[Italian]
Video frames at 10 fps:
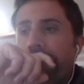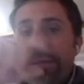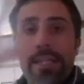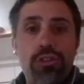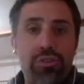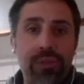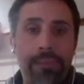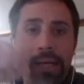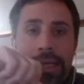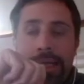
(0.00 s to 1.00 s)
Mentre Gesù
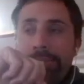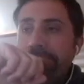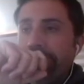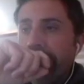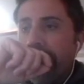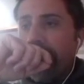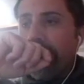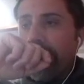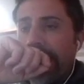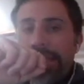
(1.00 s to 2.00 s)
ne parla,
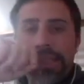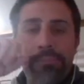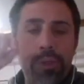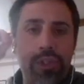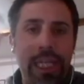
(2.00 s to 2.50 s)
ad esempio